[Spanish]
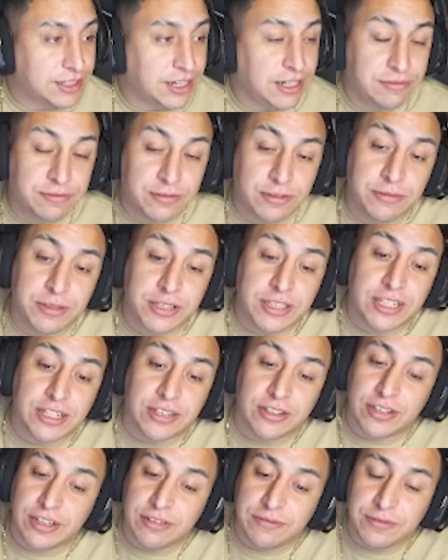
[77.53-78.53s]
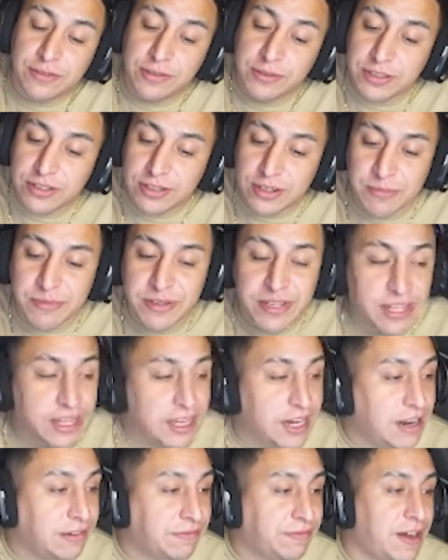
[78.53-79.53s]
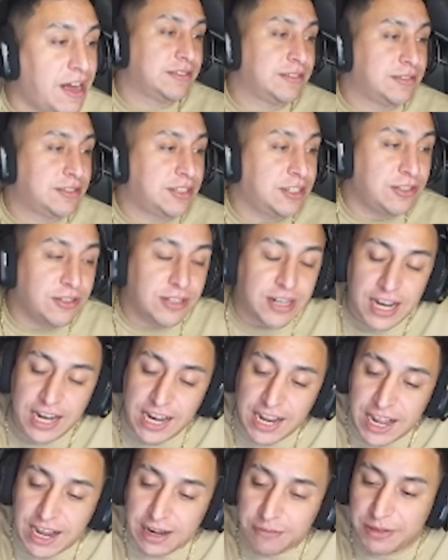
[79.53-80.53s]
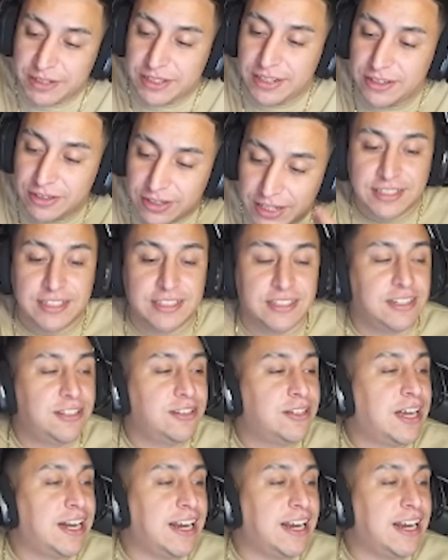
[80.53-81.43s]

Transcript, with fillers: El fulbito, el fulvito a mí de la infancia, te toca el alma, te toca, te toca la